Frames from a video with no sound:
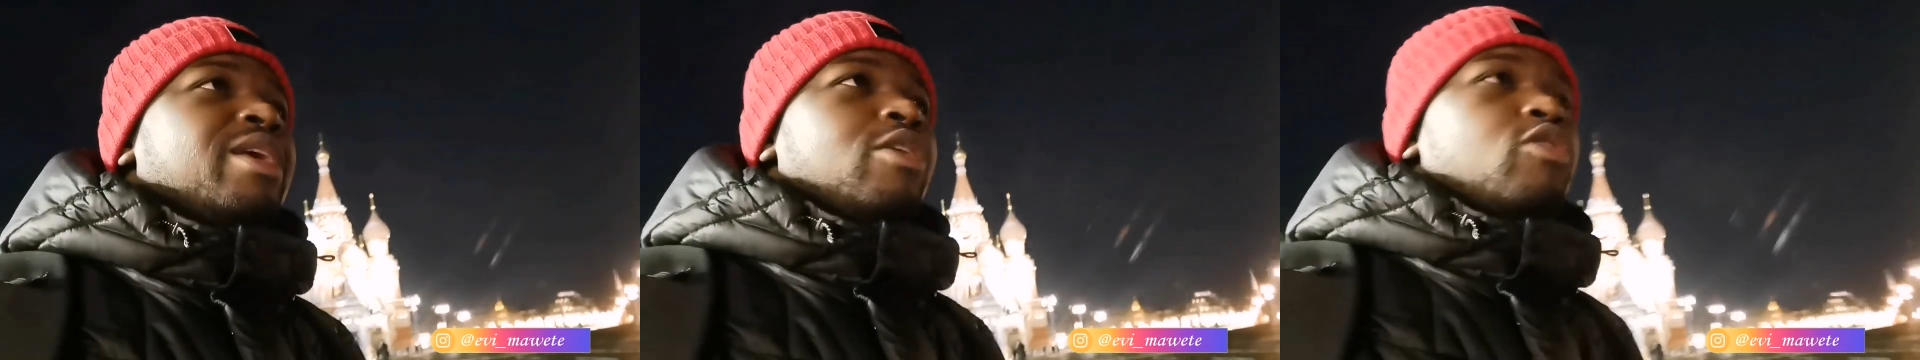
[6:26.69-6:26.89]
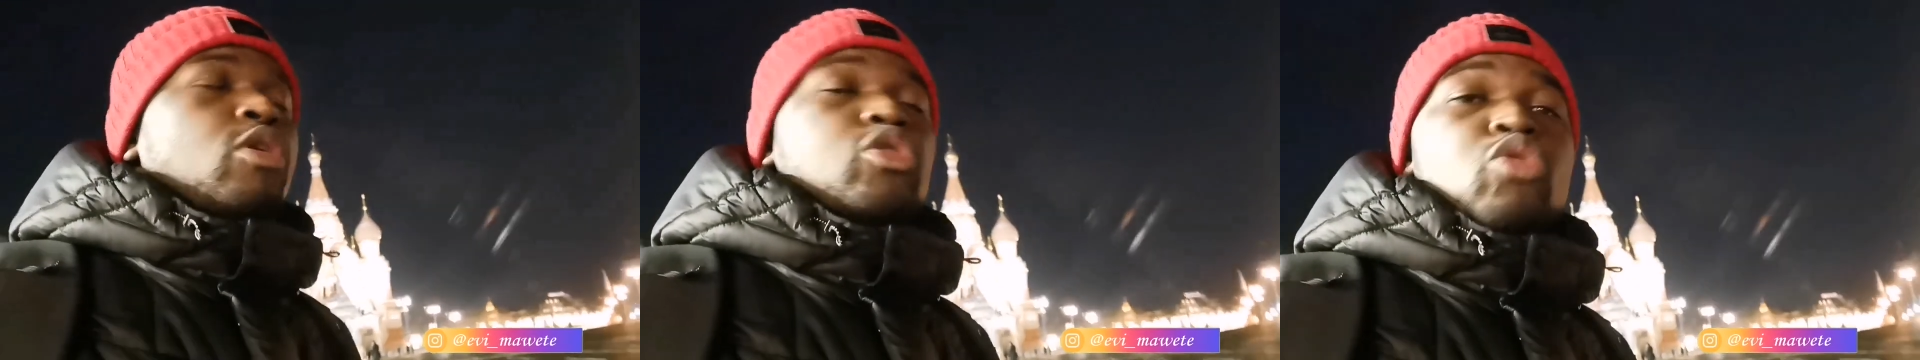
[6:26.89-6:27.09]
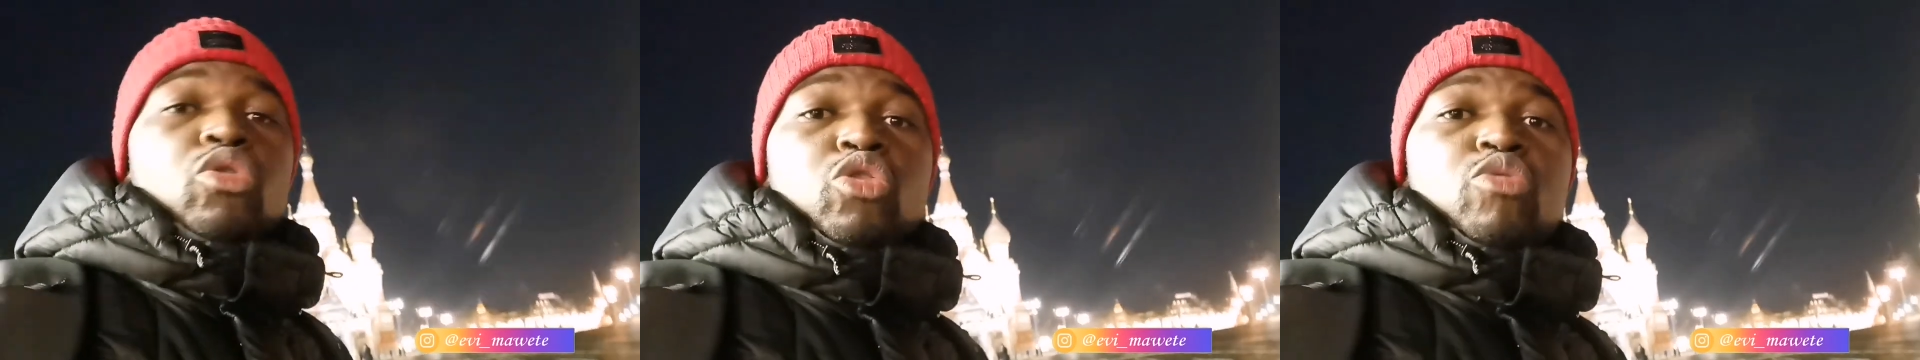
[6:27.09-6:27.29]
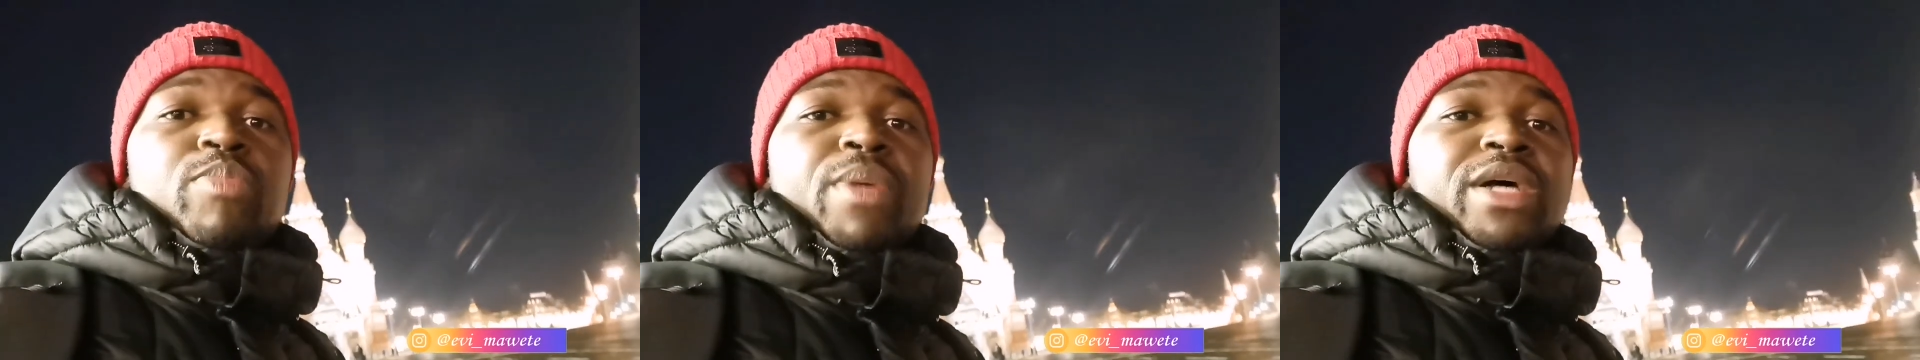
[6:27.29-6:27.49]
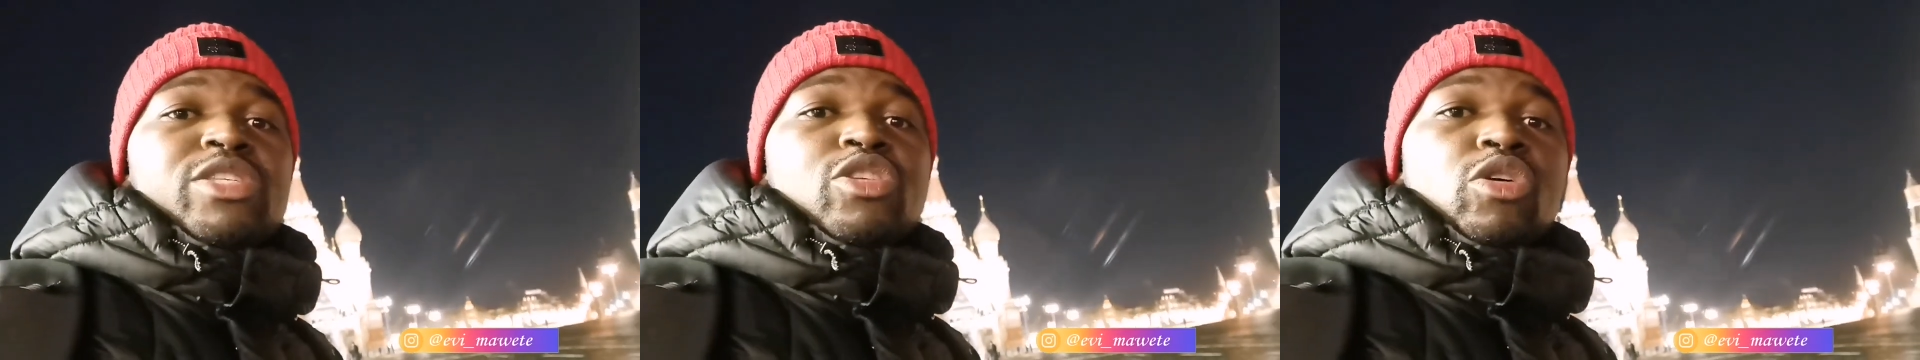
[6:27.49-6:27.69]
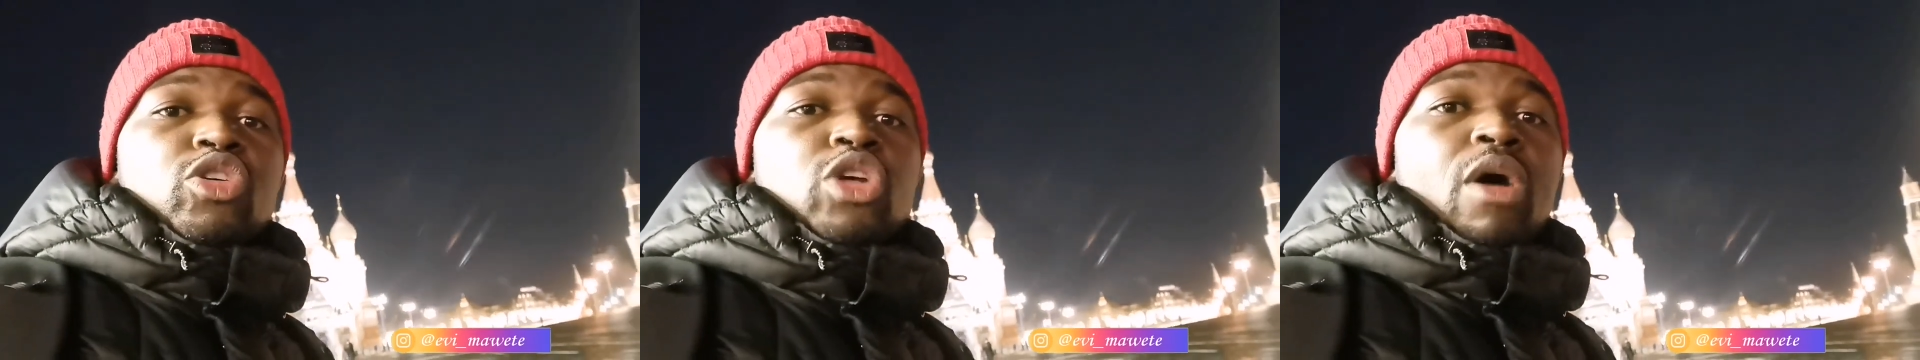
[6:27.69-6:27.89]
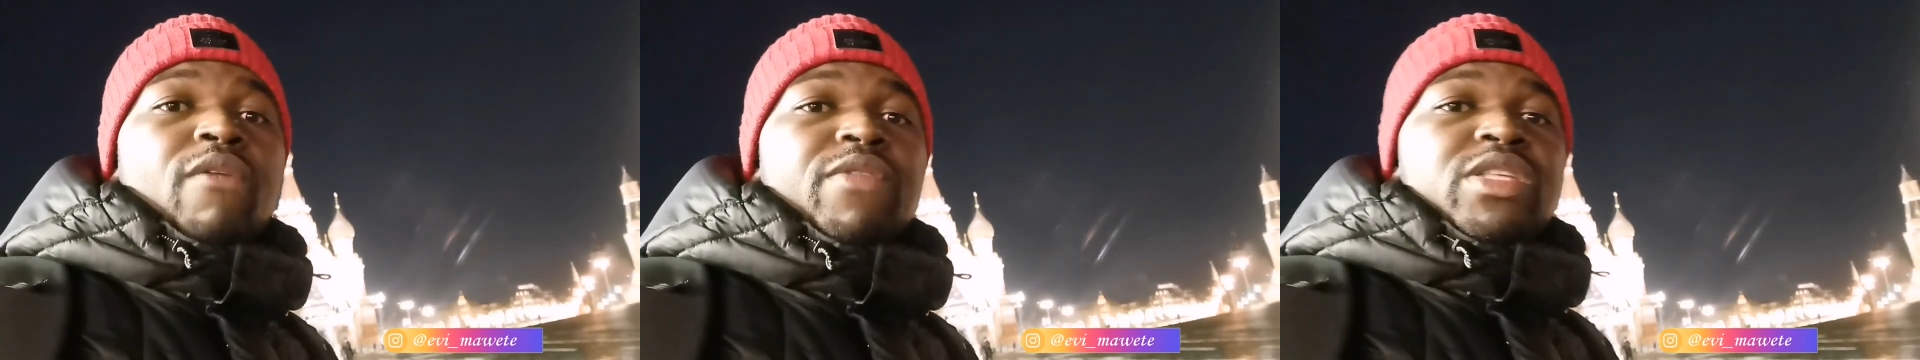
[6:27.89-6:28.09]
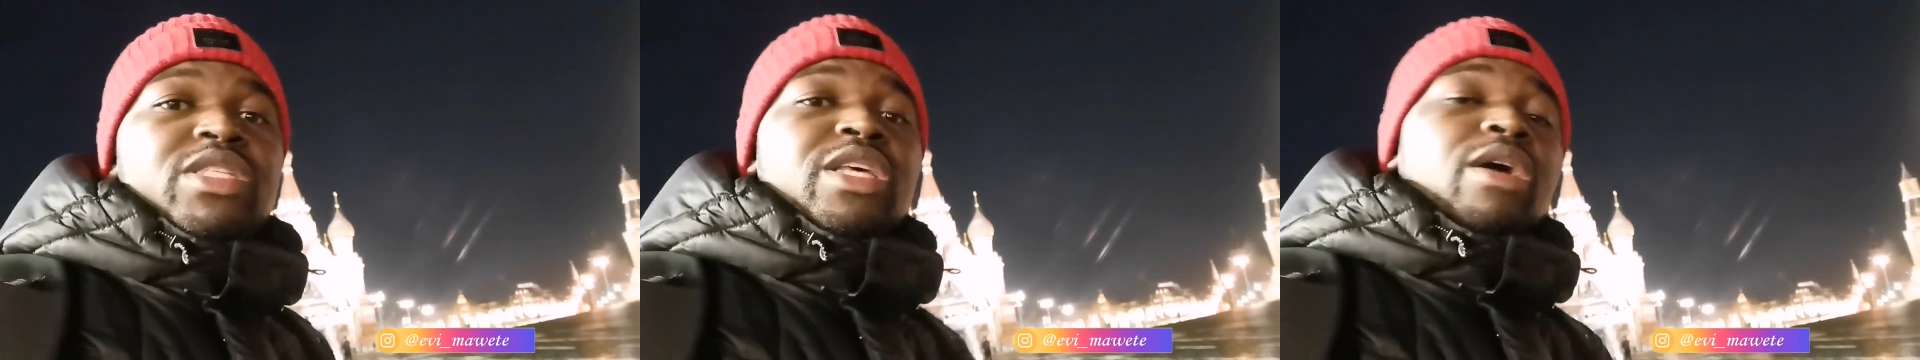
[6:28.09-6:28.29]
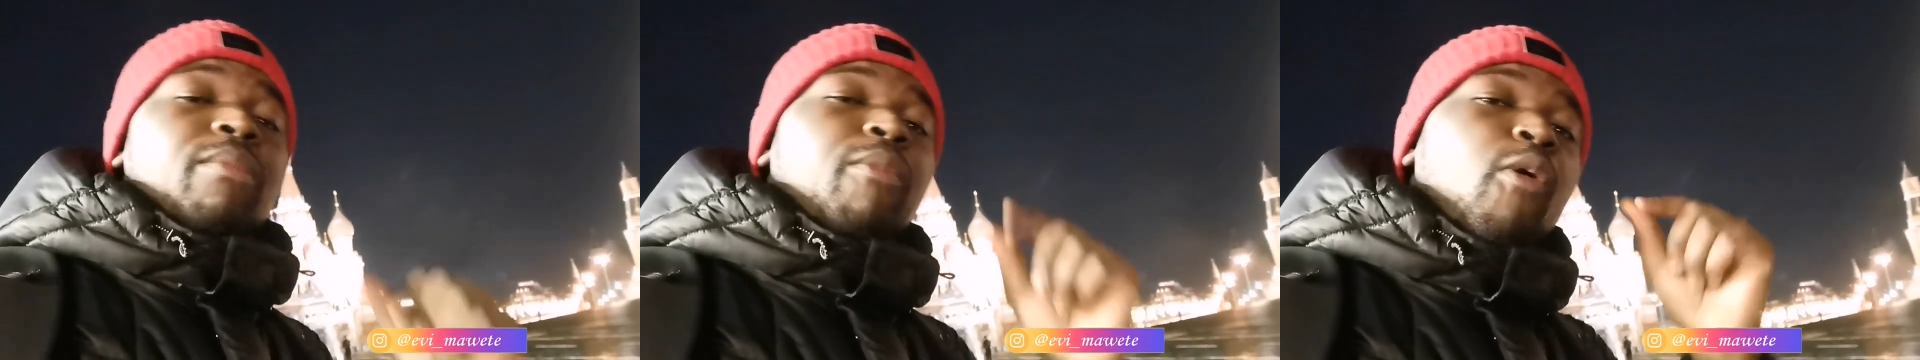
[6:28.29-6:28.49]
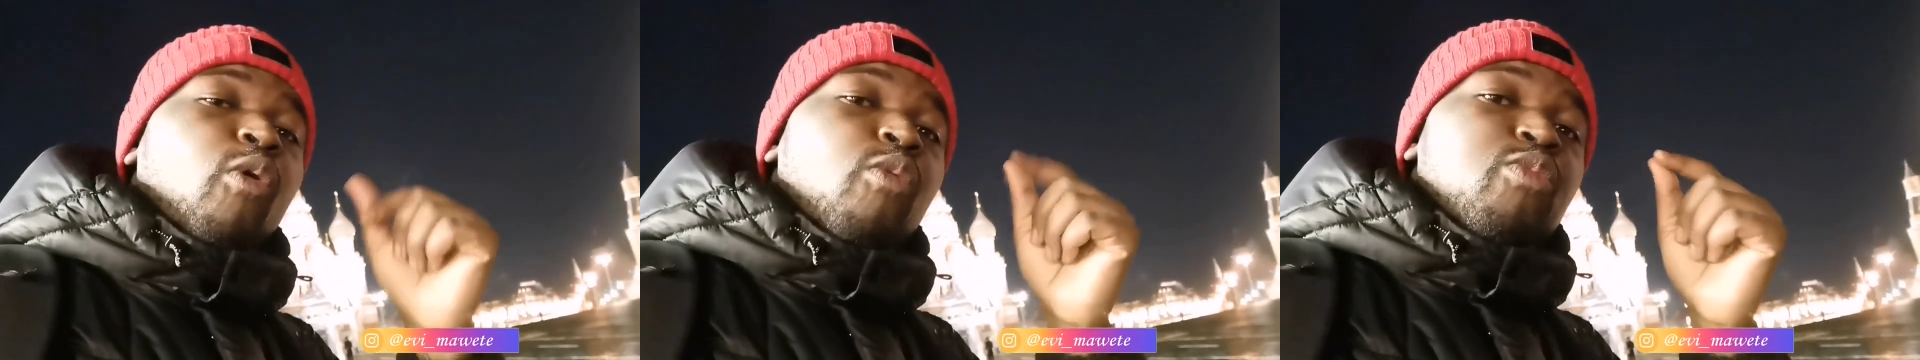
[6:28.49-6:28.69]
quelques occupations, j'ai envie de
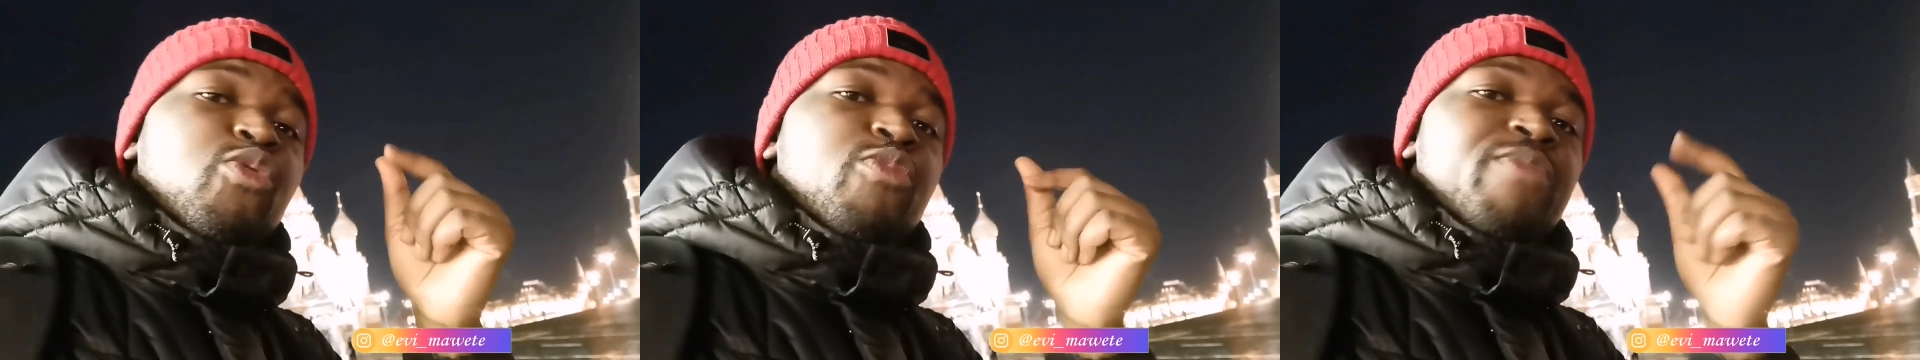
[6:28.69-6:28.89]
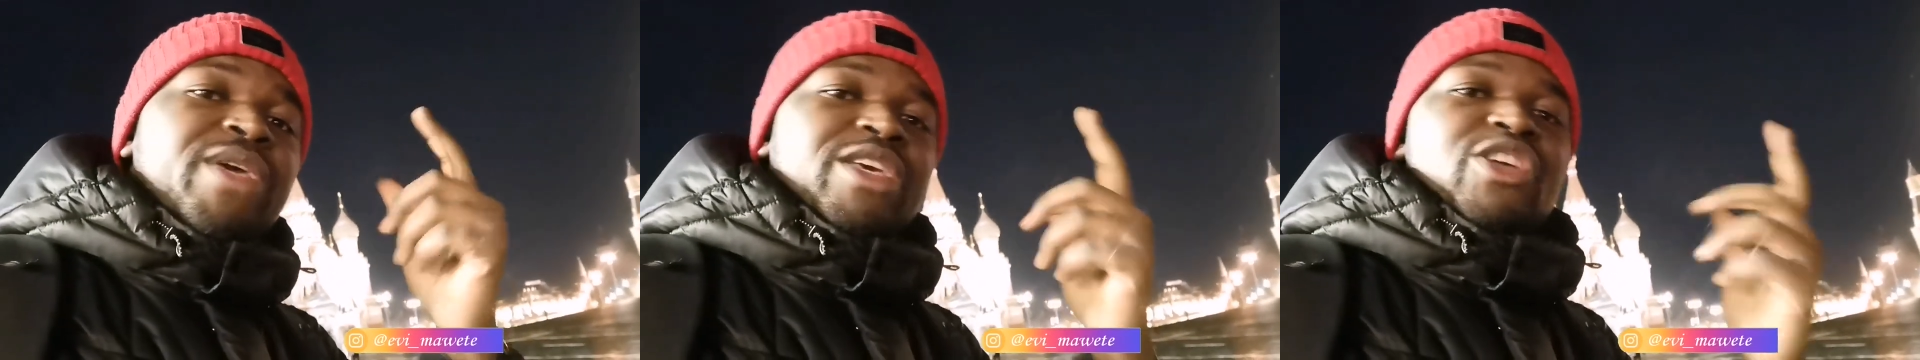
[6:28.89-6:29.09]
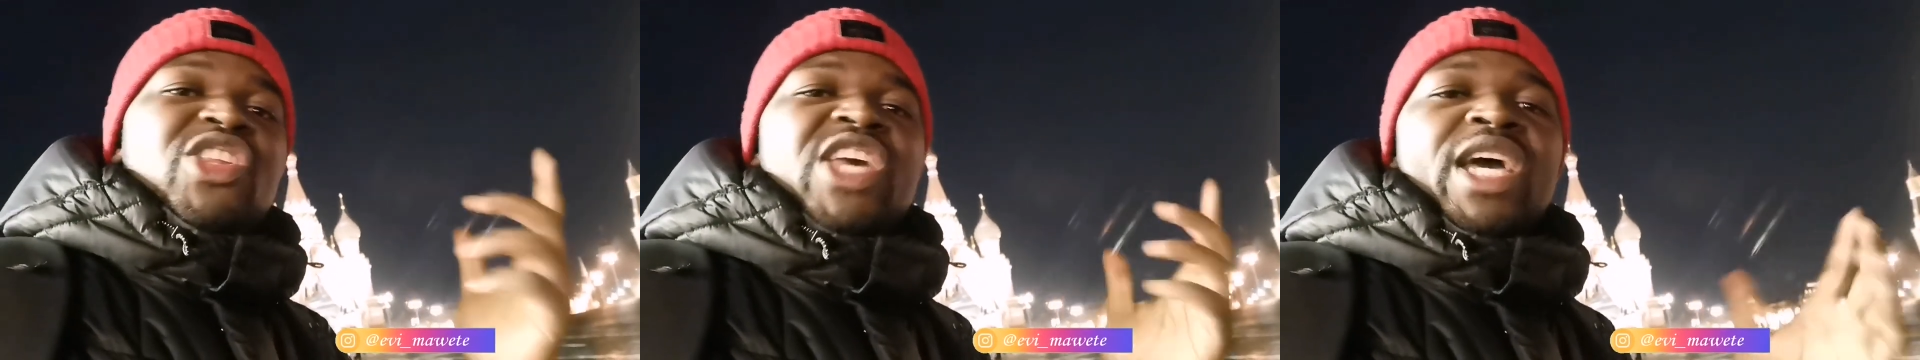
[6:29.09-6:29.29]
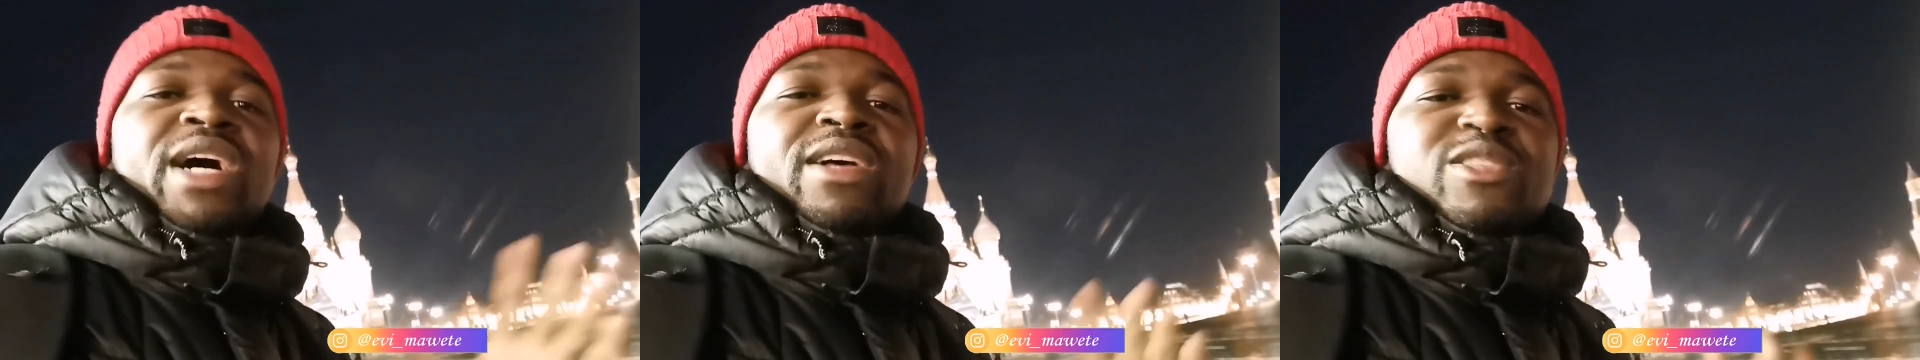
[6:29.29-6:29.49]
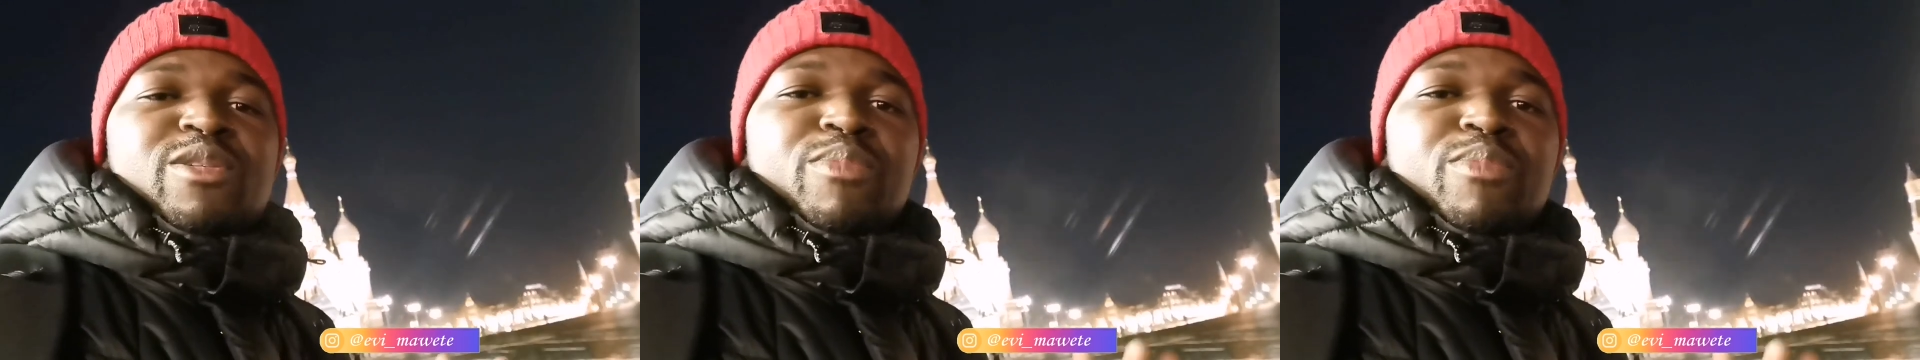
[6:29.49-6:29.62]
dire, beaucoup plus pécuniaires,